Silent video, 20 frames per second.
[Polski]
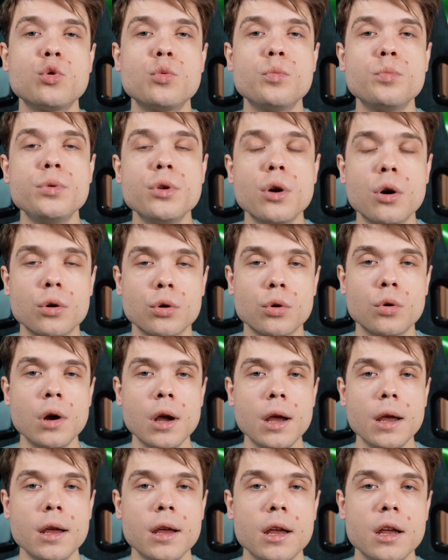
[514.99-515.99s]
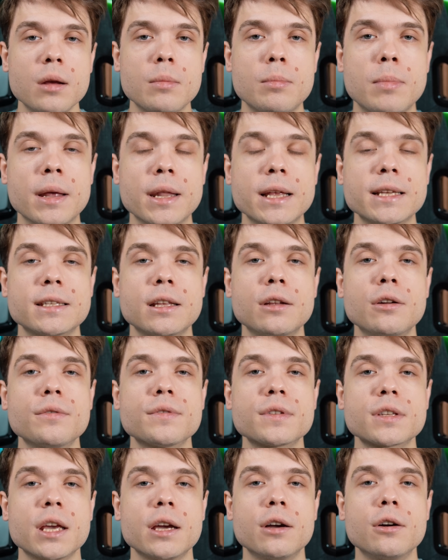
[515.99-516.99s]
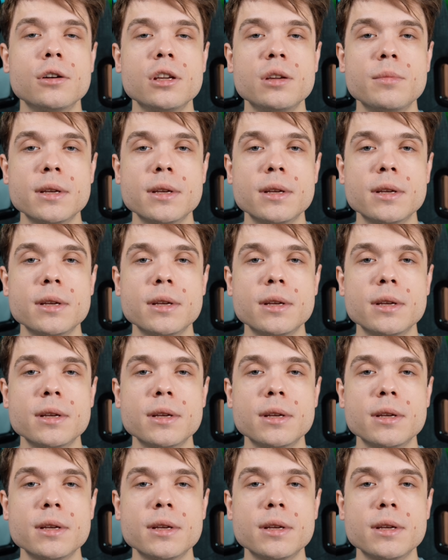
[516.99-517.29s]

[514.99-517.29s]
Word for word: ubioru pana Stanowskiego i